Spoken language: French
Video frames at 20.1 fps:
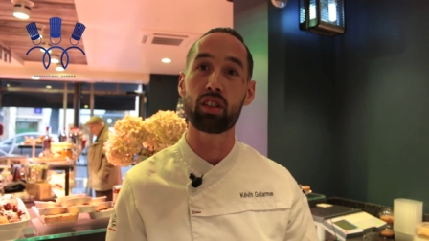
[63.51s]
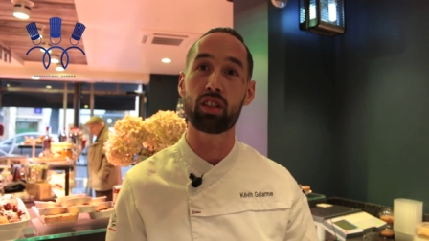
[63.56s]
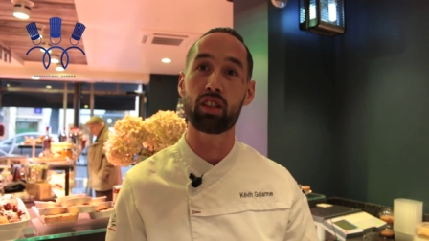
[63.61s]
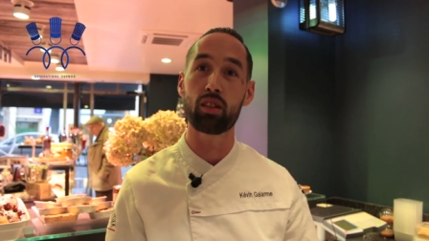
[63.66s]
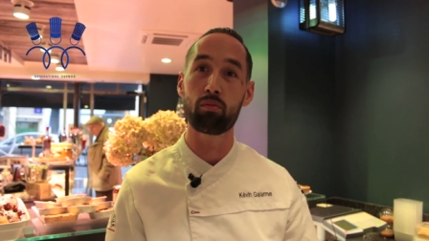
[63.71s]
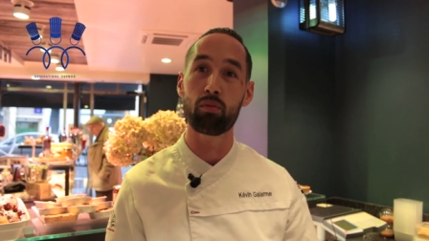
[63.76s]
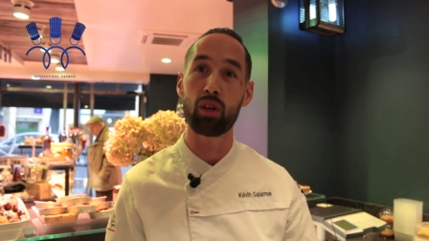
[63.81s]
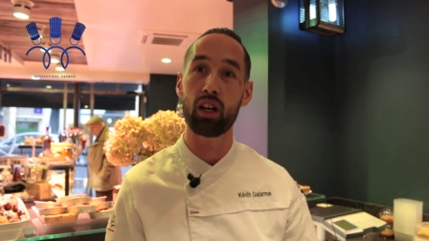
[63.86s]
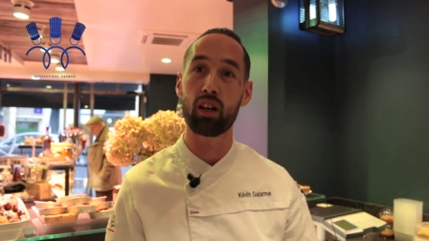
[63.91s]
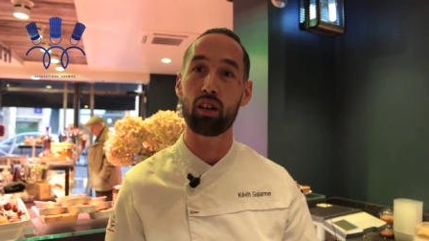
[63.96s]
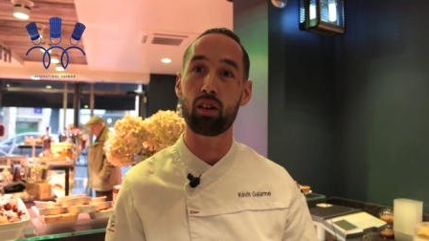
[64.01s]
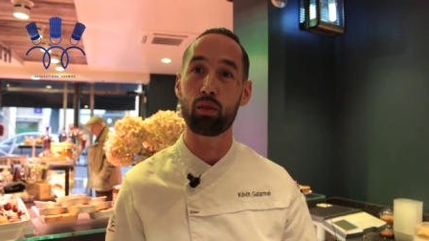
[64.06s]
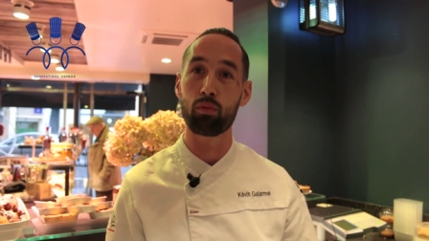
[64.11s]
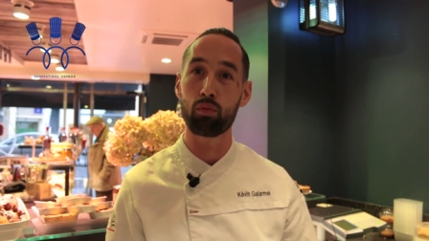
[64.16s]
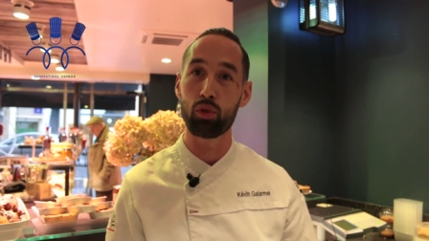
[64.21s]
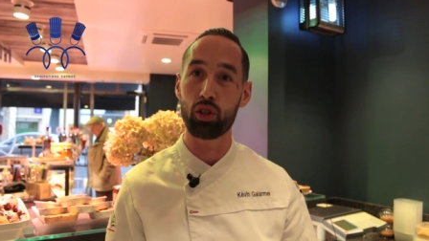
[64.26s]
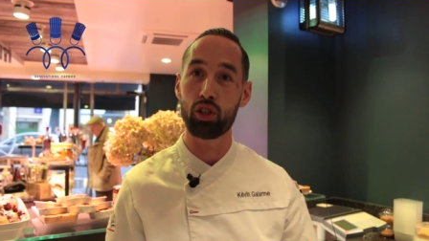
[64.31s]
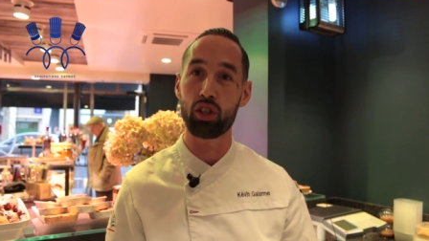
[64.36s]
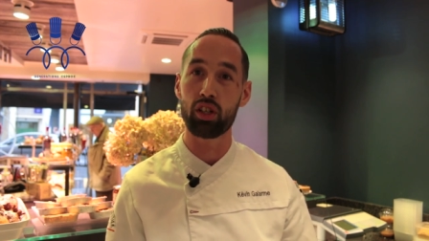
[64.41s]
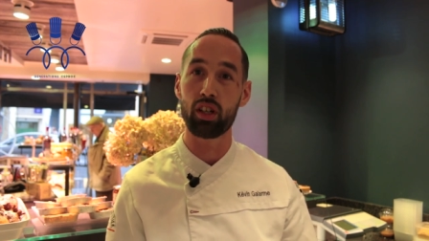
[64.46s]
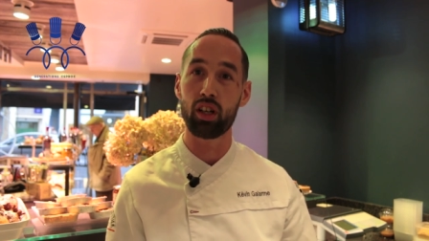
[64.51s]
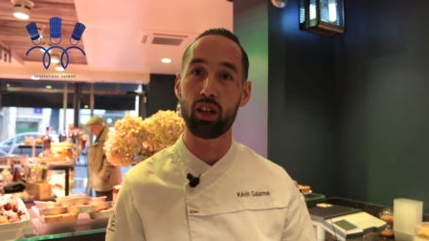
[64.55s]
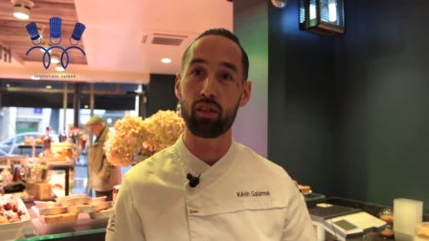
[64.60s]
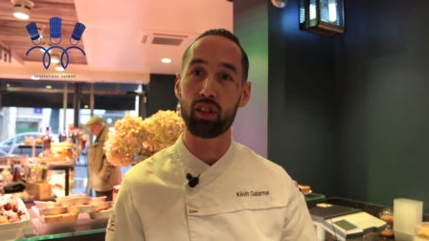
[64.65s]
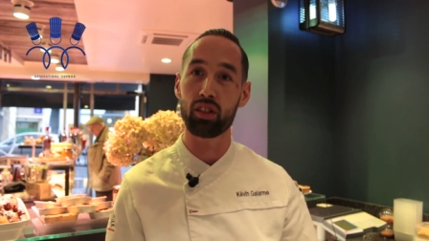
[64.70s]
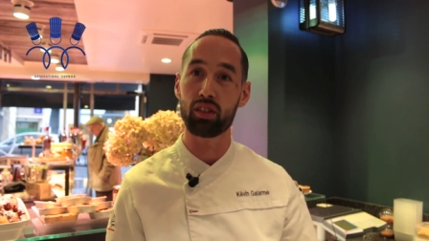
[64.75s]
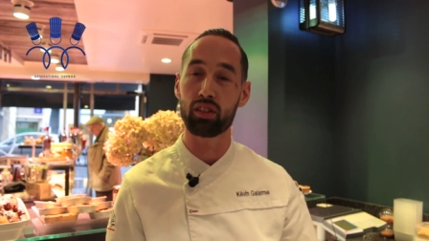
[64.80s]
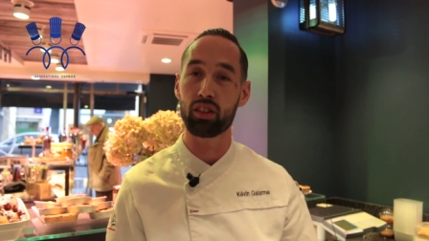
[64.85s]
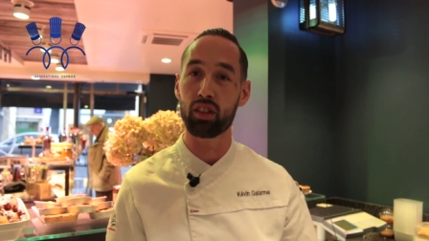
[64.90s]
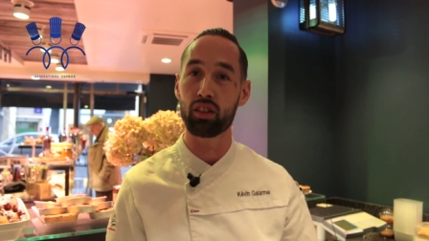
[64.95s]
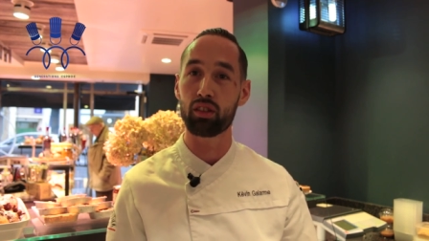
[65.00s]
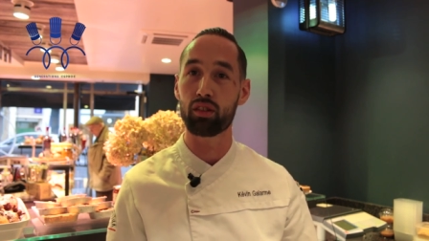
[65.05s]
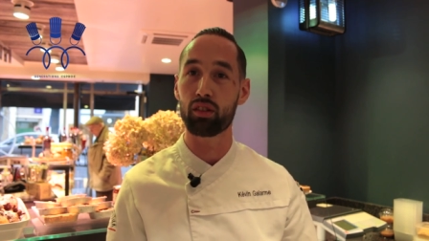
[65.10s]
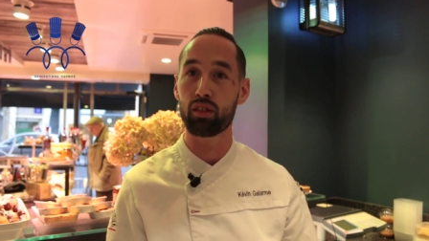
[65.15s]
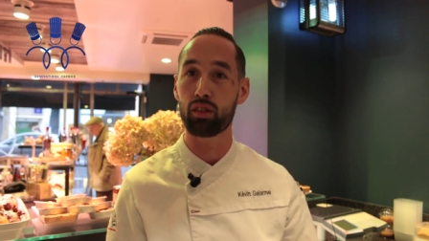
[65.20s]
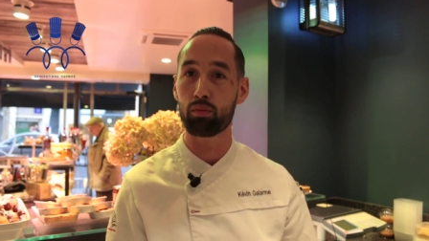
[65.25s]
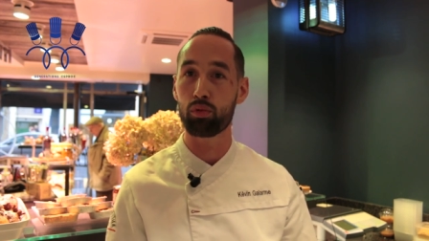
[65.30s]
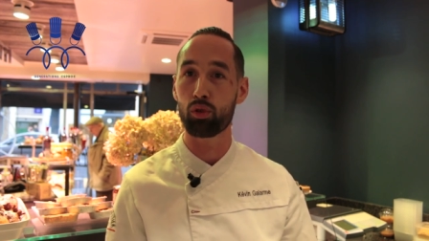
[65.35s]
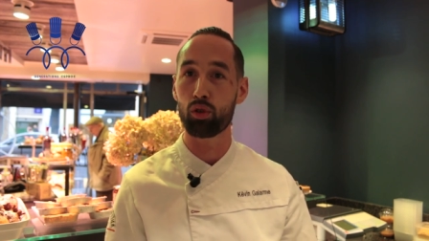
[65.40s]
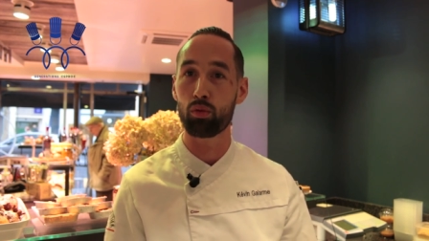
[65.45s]
qui m'a embauché à Vincennes
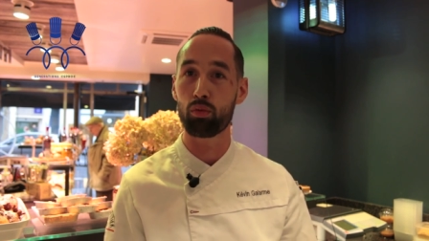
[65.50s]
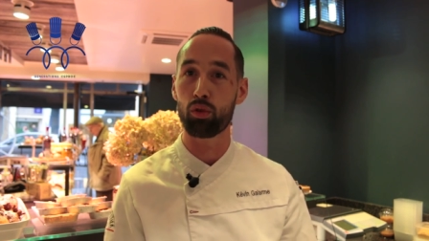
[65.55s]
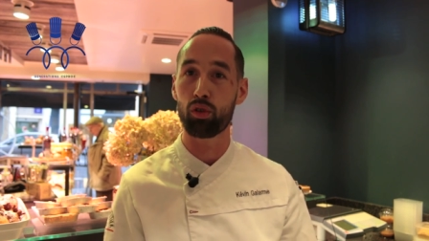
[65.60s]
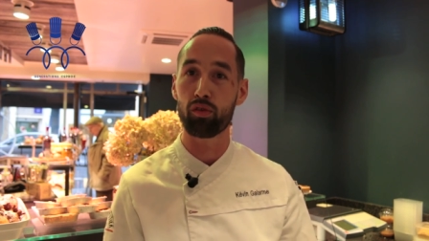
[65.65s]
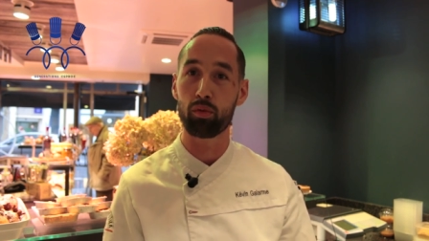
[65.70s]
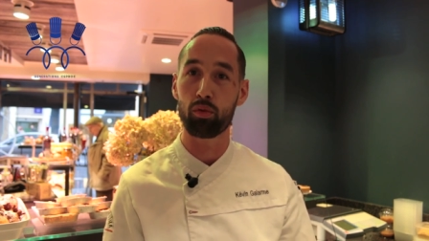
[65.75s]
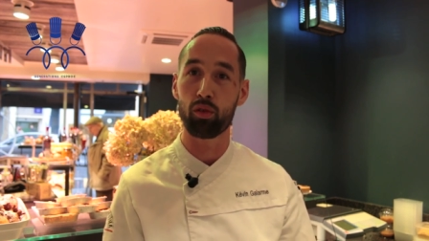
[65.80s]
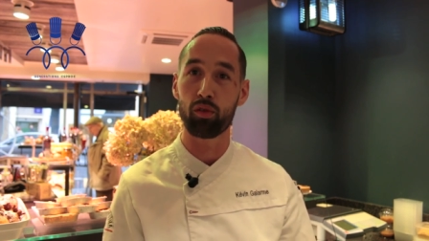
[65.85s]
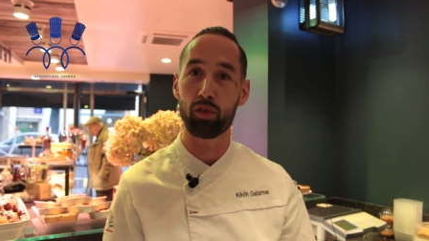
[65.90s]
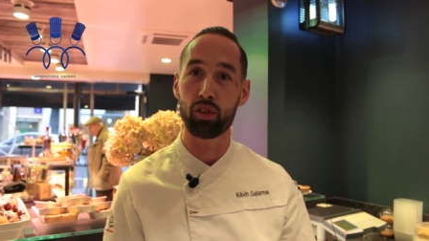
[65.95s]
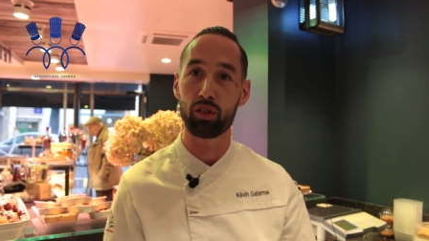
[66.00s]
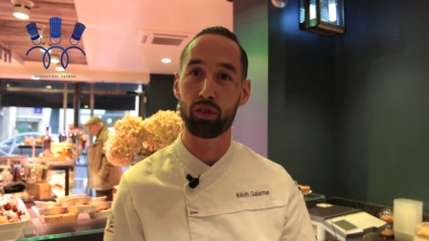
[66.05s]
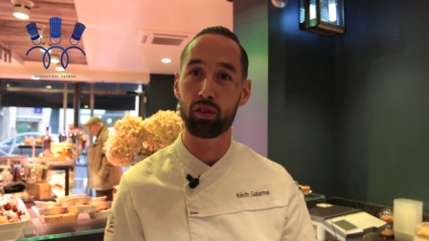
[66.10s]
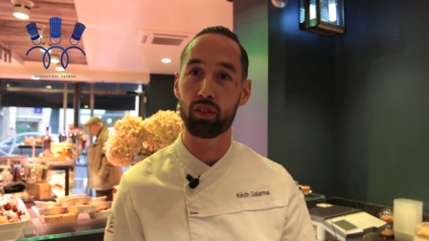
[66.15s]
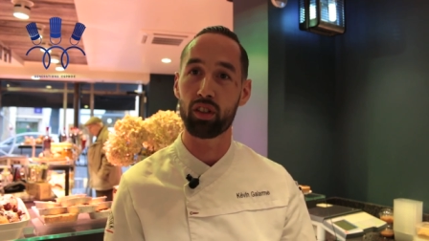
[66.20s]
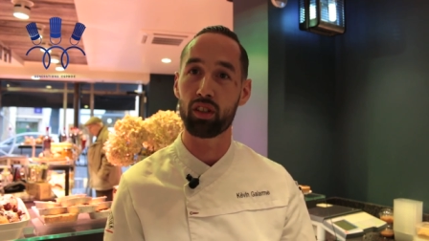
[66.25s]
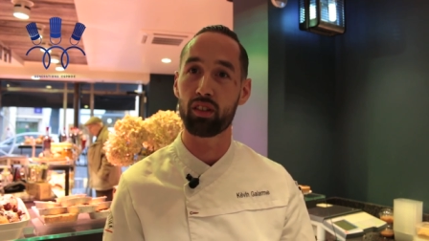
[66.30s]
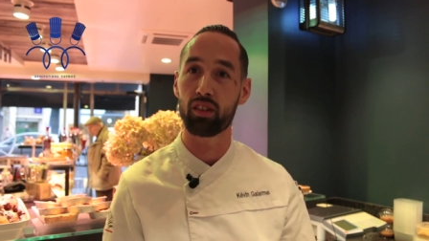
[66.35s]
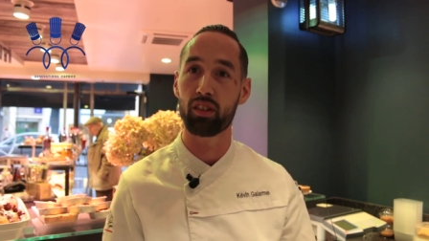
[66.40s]
euh, pour le brevet professionnel.